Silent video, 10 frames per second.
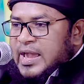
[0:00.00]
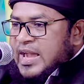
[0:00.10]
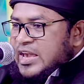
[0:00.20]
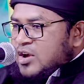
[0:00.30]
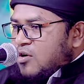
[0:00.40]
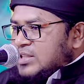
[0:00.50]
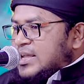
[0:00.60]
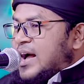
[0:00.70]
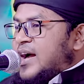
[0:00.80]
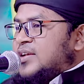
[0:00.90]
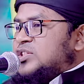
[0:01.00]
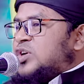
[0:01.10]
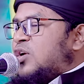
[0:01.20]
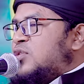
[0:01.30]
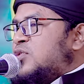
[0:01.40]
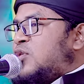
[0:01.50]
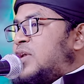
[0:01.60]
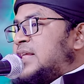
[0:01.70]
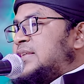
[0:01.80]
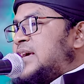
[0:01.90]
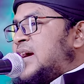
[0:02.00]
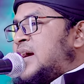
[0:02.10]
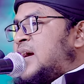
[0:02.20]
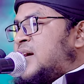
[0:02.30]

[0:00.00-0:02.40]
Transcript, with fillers: এই কথাই স্মরণ করে দিয়ে